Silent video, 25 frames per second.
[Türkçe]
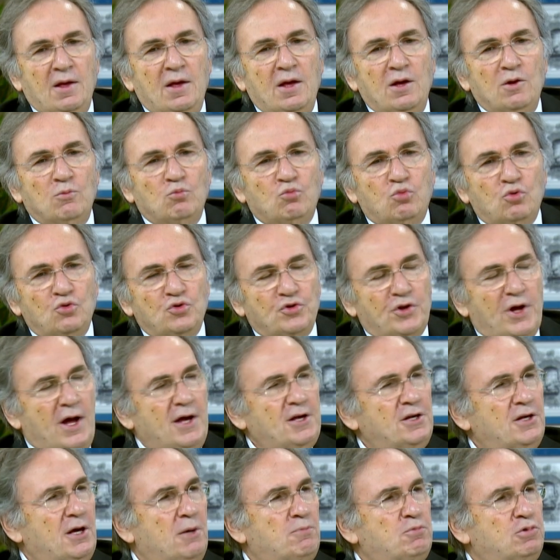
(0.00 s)
Bundan
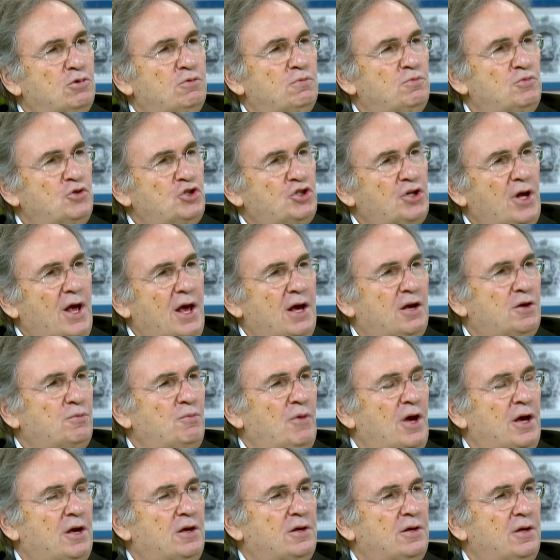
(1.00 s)
yapılmış
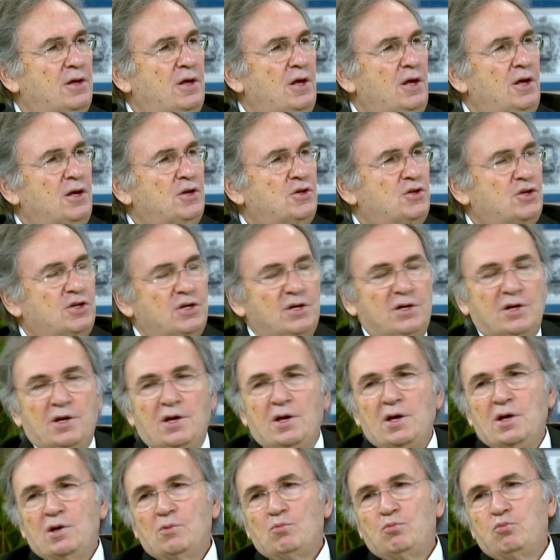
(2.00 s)
ekmek ki
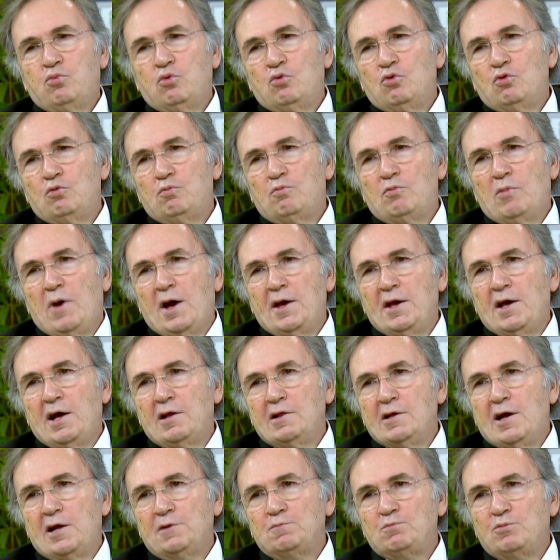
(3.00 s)
bu
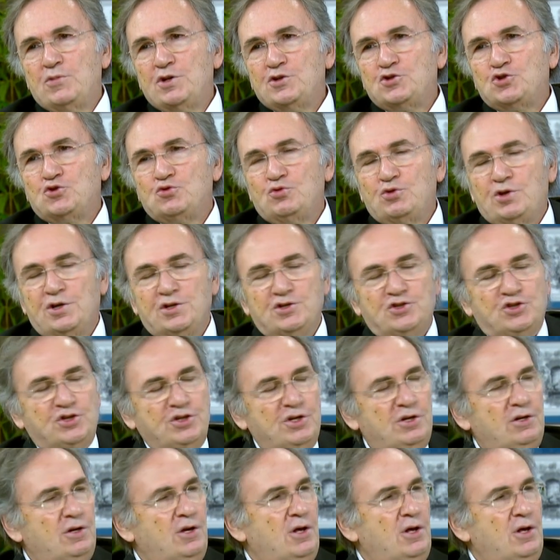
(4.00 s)
mayalanma süreci